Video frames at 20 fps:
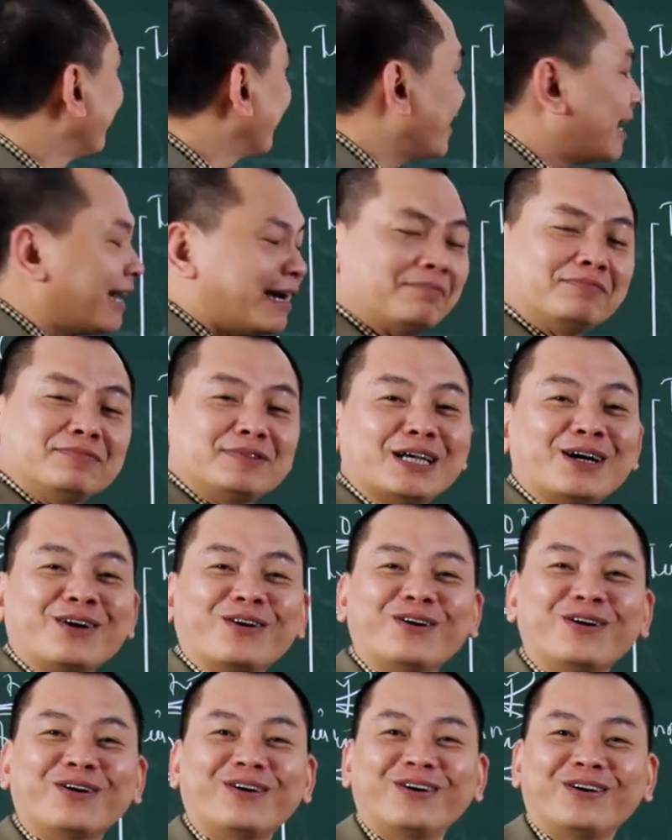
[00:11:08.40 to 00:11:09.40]
em sẽ
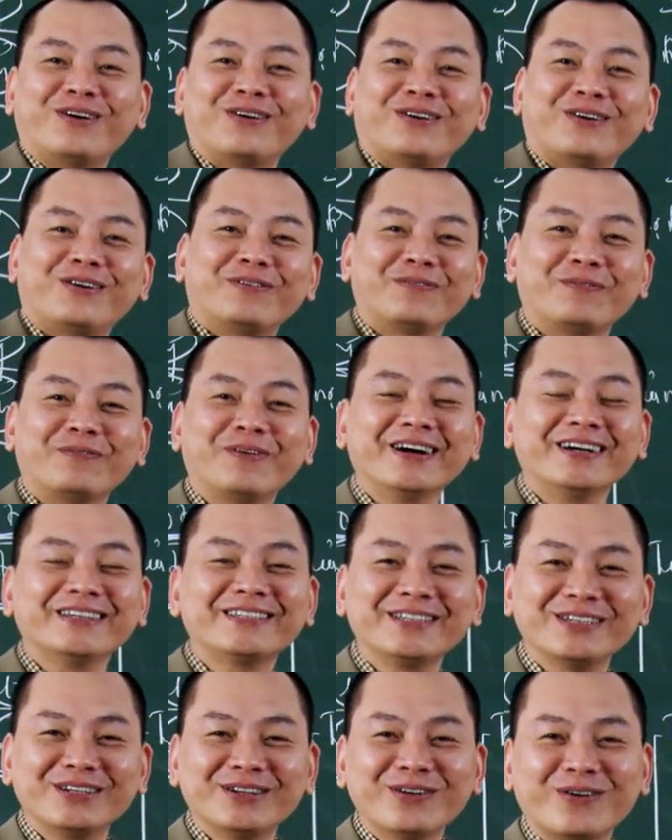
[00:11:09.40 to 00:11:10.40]
có 10
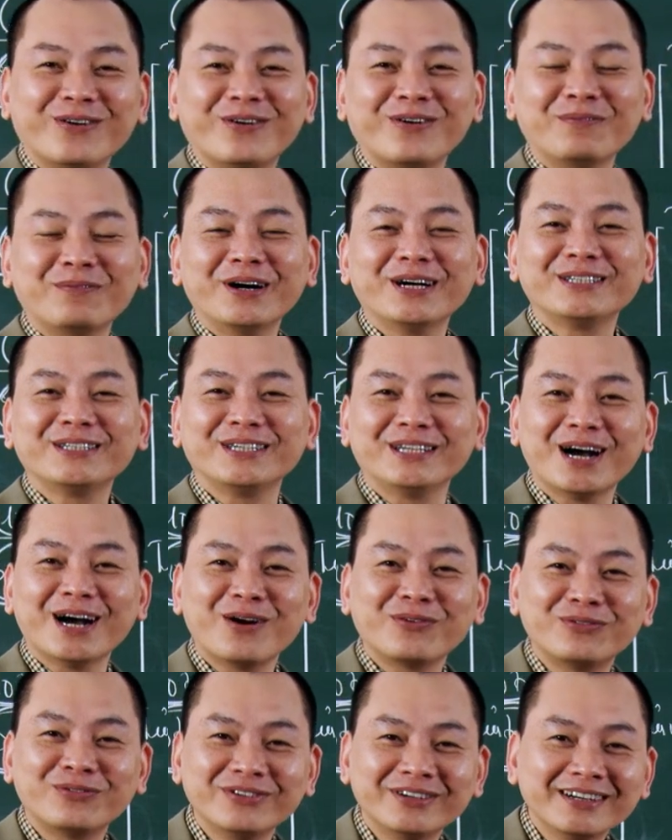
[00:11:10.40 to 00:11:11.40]
tỷ đô 10 tỷ
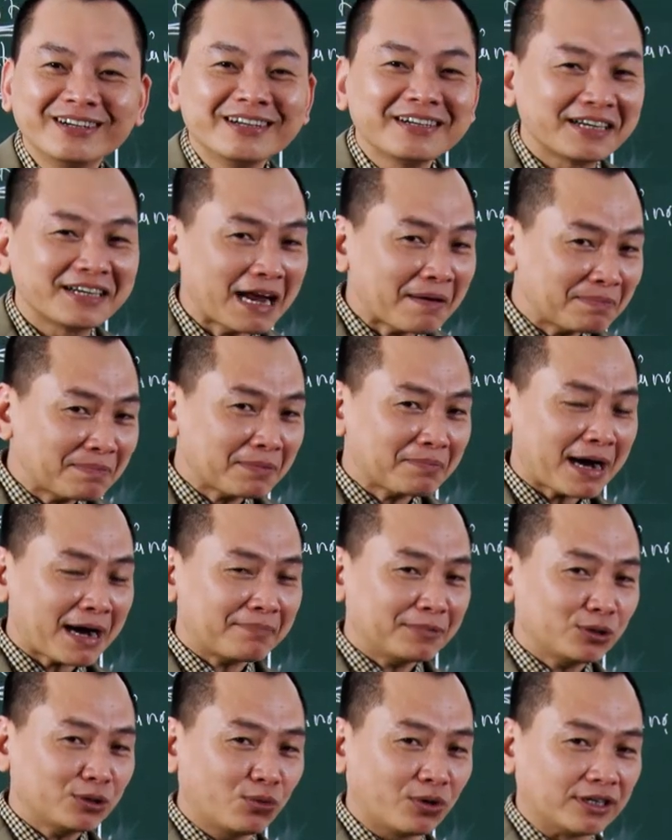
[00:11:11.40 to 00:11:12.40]
đồng năm đến
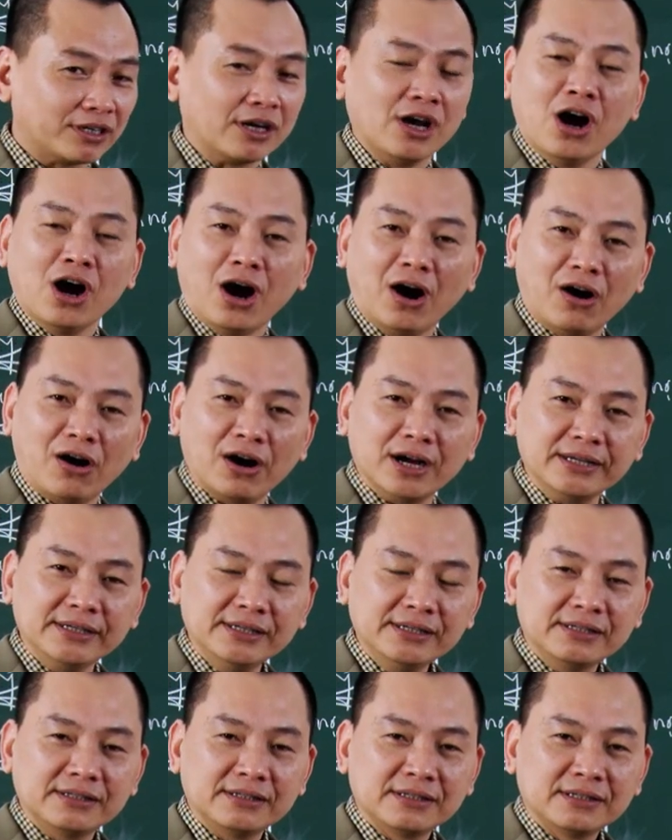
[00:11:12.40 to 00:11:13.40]
30 tuổi
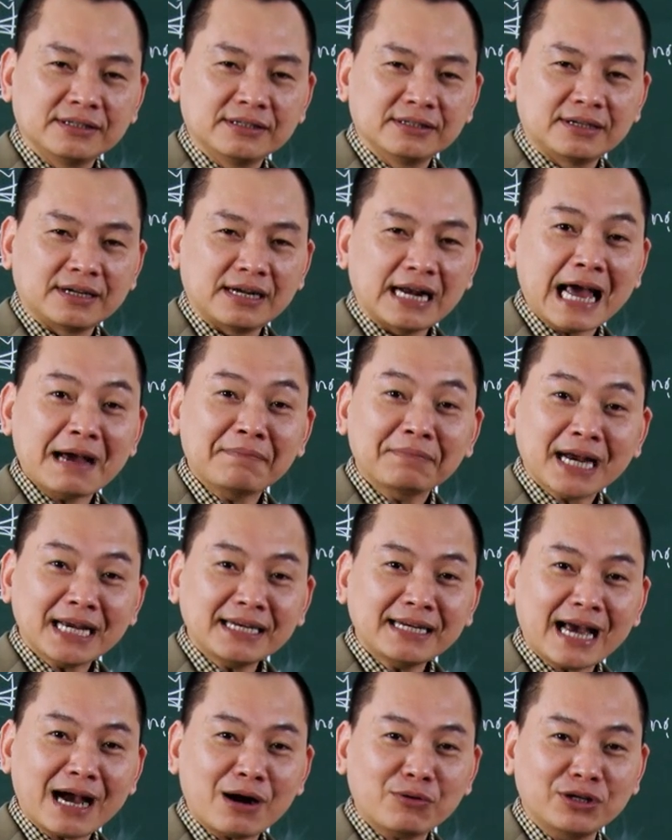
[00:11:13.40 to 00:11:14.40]
hỏi làm
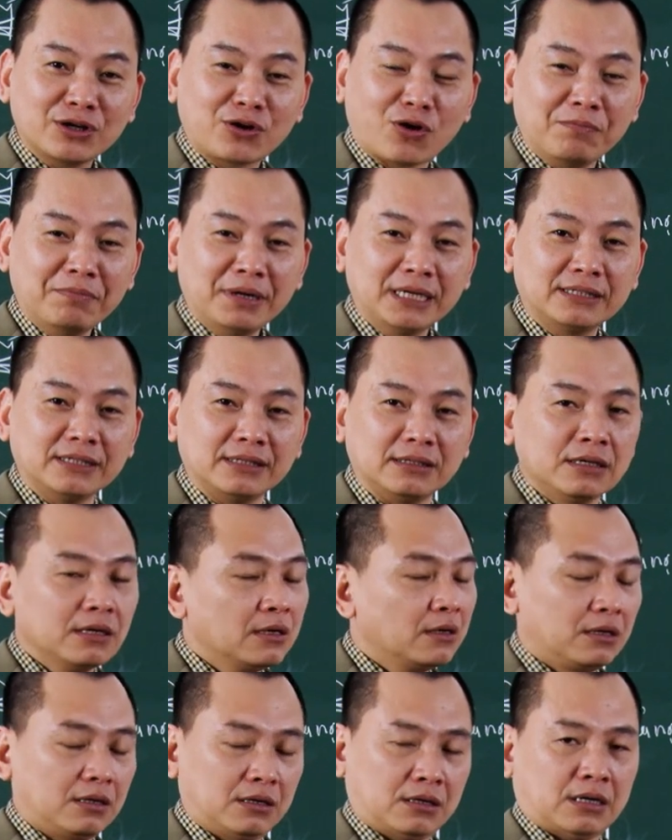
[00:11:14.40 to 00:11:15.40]
cách nào để có 10 tỷ
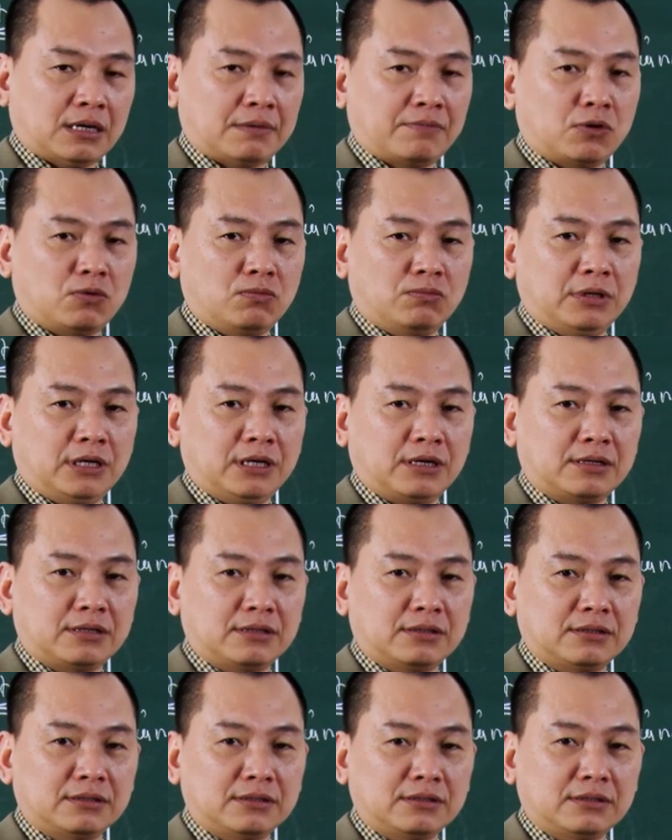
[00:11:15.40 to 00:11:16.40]
nói em không biết
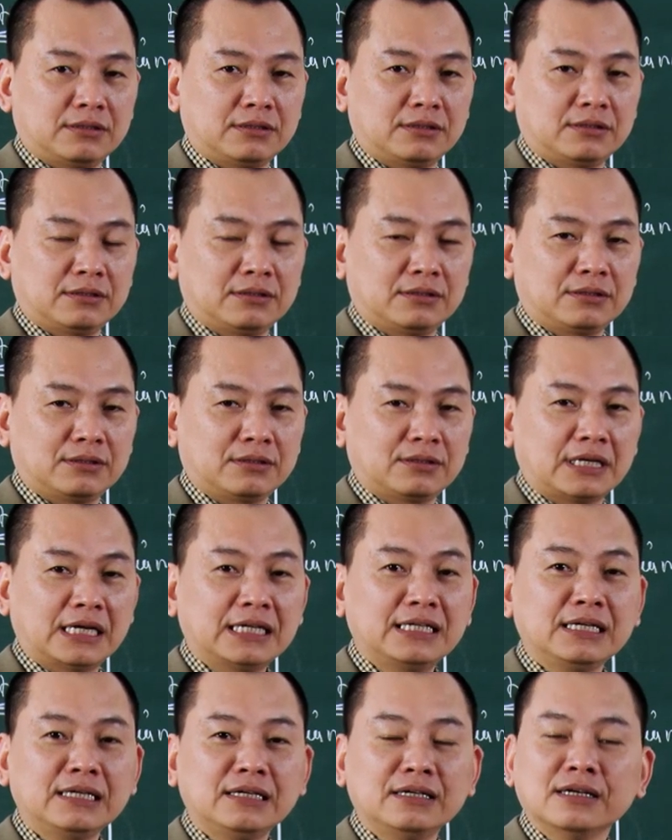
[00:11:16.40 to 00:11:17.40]

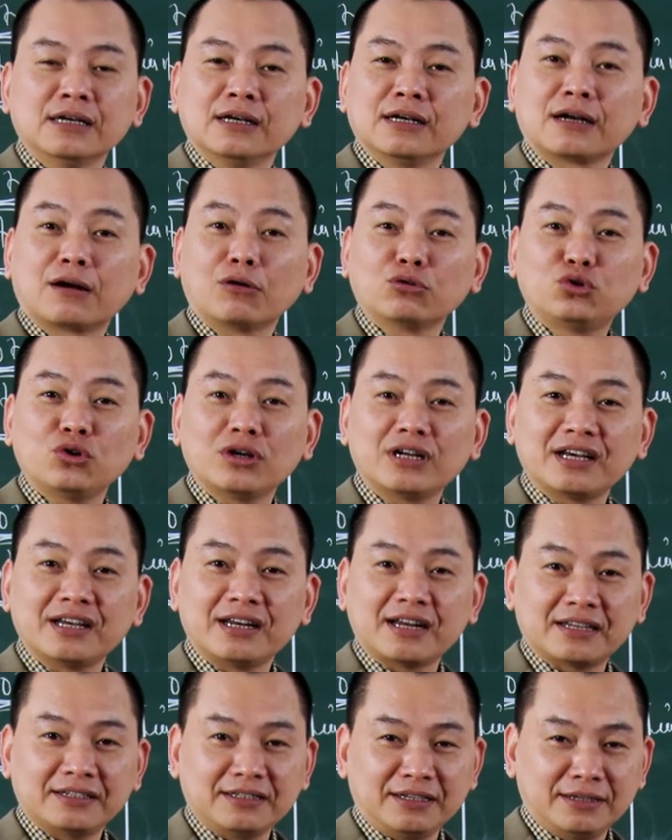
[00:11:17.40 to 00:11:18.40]
thế thì câu chuyện này
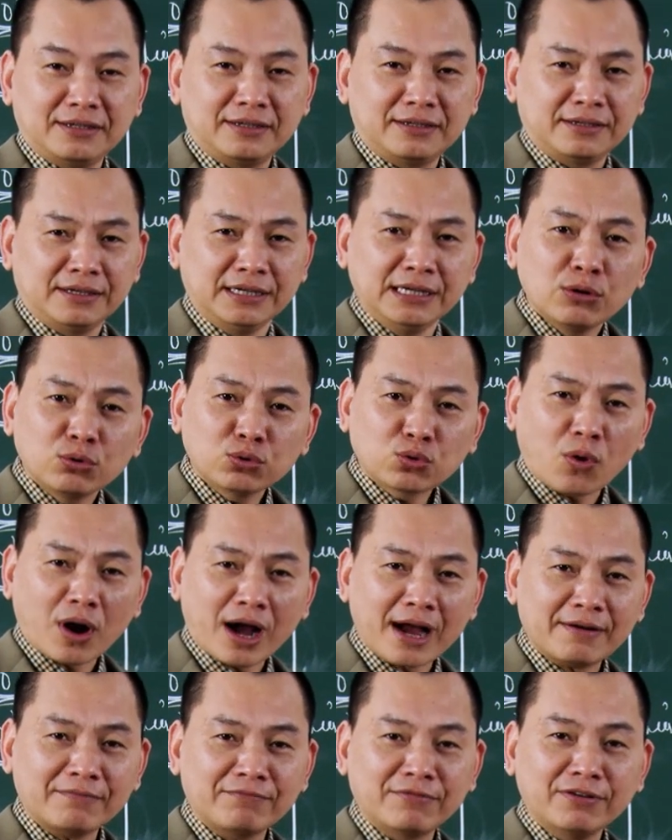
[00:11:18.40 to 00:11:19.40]
là gì điều
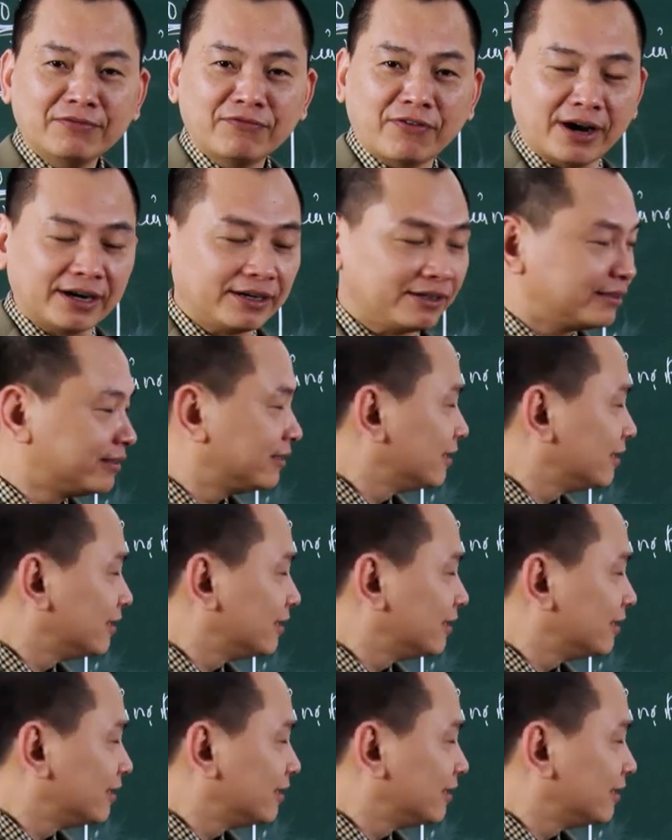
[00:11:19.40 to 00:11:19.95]
toa vớ vẩn